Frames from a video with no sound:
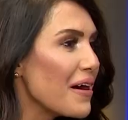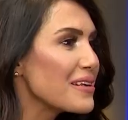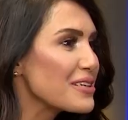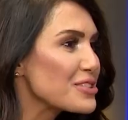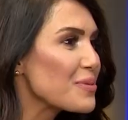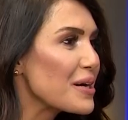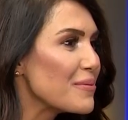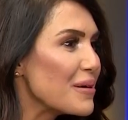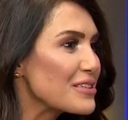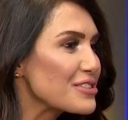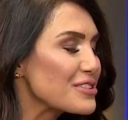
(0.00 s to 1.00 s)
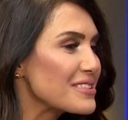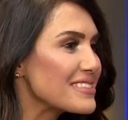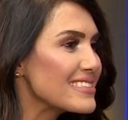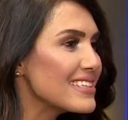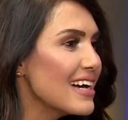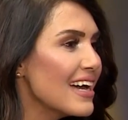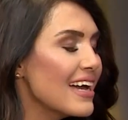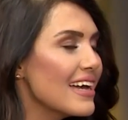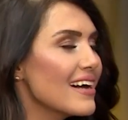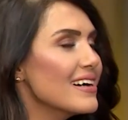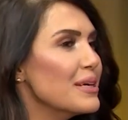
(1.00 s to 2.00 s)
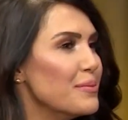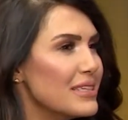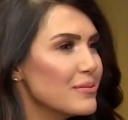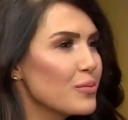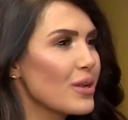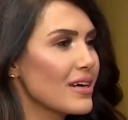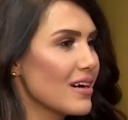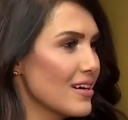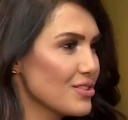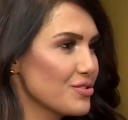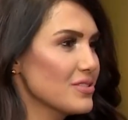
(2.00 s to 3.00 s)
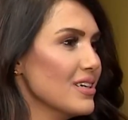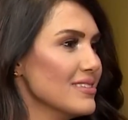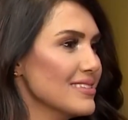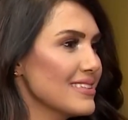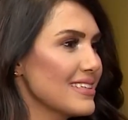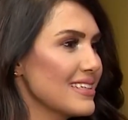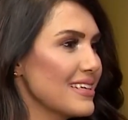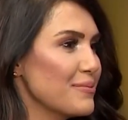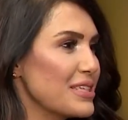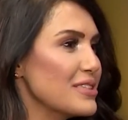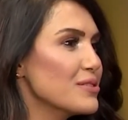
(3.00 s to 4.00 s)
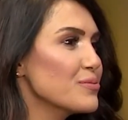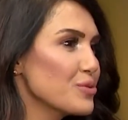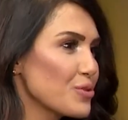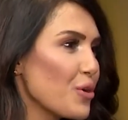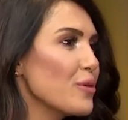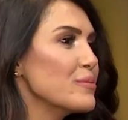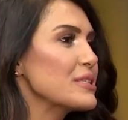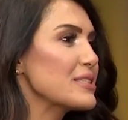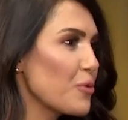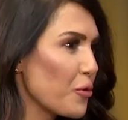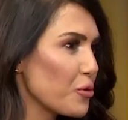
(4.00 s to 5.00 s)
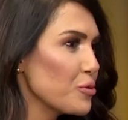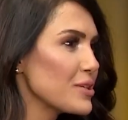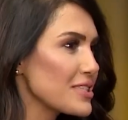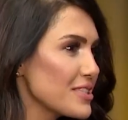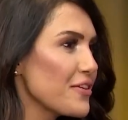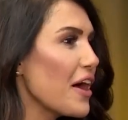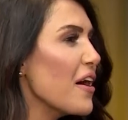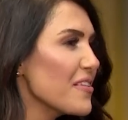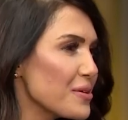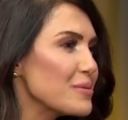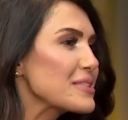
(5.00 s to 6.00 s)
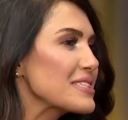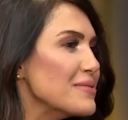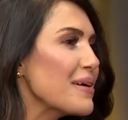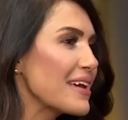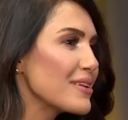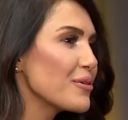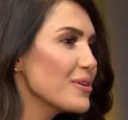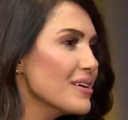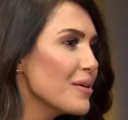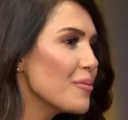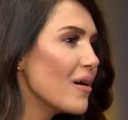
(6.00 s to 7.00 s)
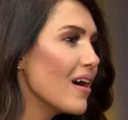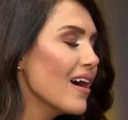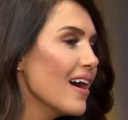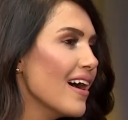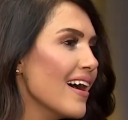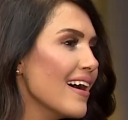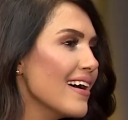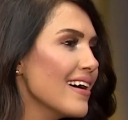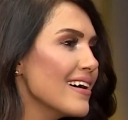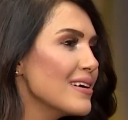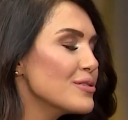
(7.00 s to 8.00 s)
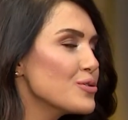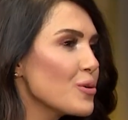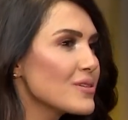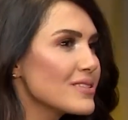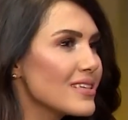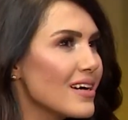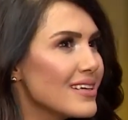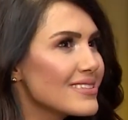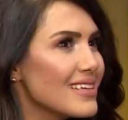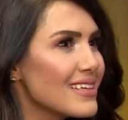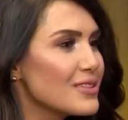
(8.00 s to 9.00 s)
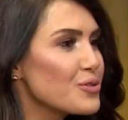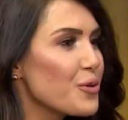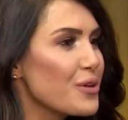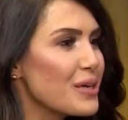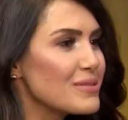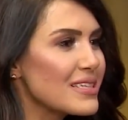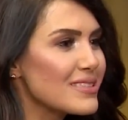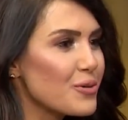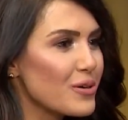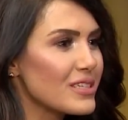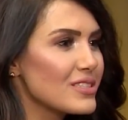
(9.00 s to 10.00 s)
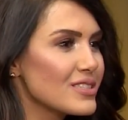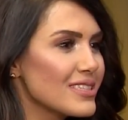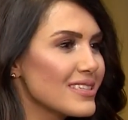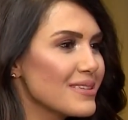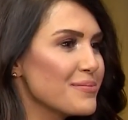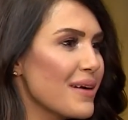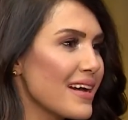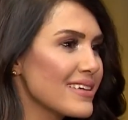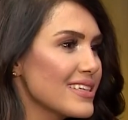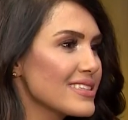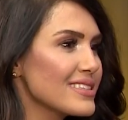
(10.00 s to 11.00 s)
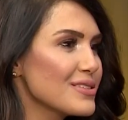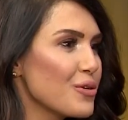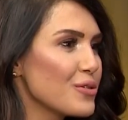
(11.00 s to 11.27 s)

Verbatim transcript: paylaşmaya evet, paylaş. başladı. Aynen öyle. Yani eminim böyle karşıdan e, birinin bunu görmesini, okumasını ve anlamasını Bravo. bekliyorlar ama ee, çok zaten çok önemsese o kişi belki yanında